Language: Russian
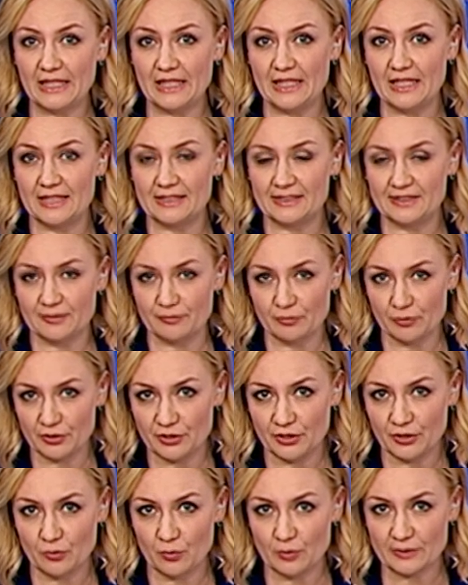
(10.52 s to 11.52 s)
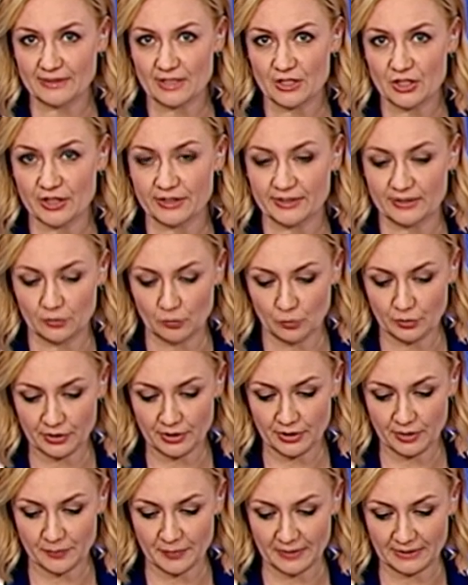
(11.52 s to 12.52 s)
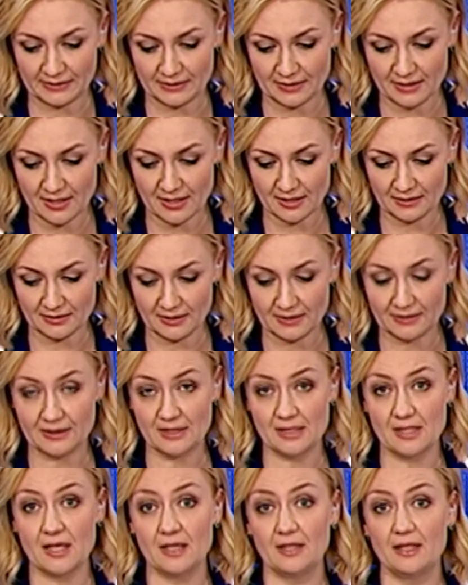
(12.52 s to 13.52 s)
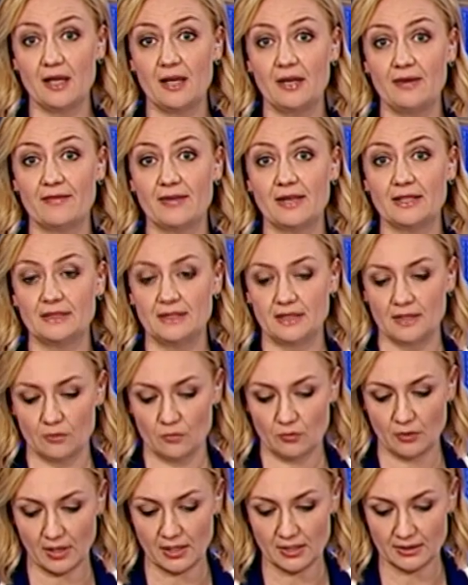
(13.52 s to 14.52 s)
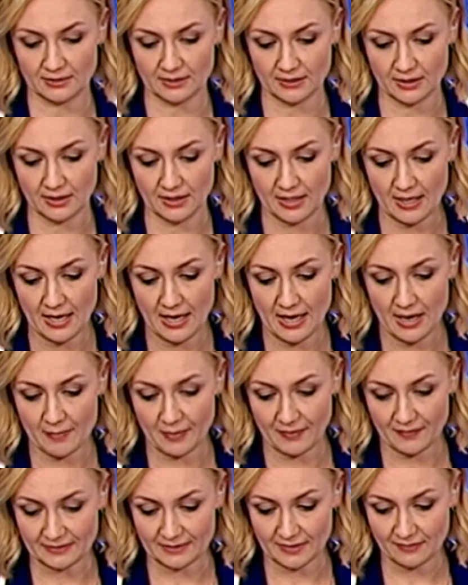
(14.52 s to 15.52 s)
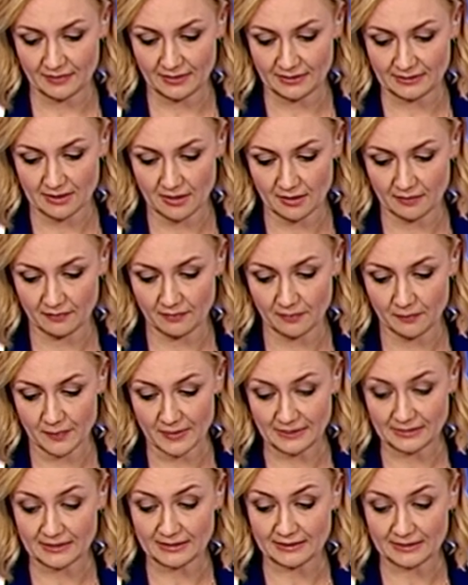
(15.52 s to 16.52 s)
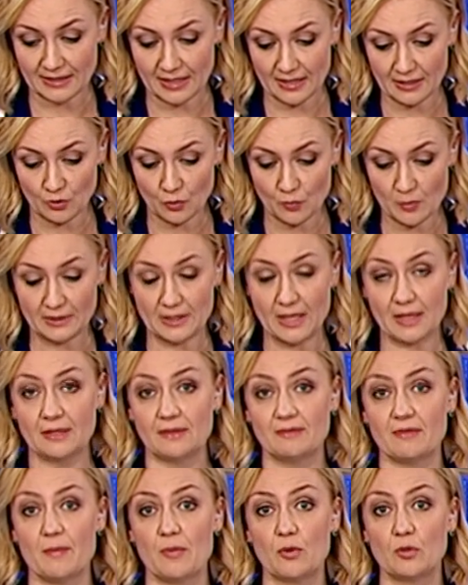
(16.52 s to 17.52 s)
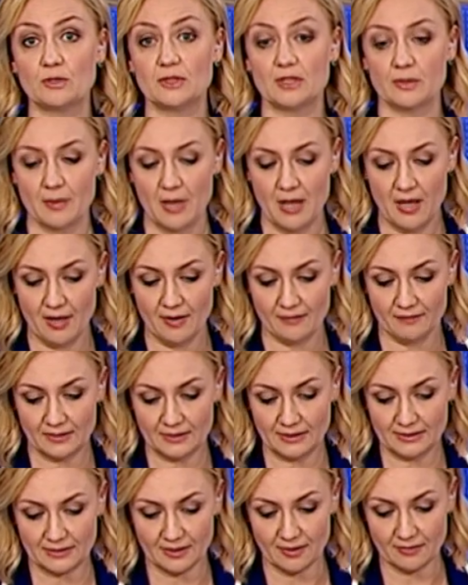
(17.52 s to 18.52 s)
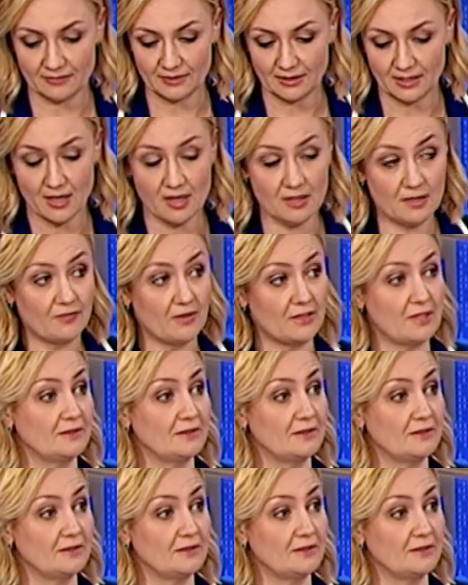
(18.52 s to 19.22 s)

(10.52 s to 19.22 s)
И сегодня гость нашей студии – председатель синодального отдела Украинской Православной Церкви по социально-гуманитарным вопросам Владислав Диханов.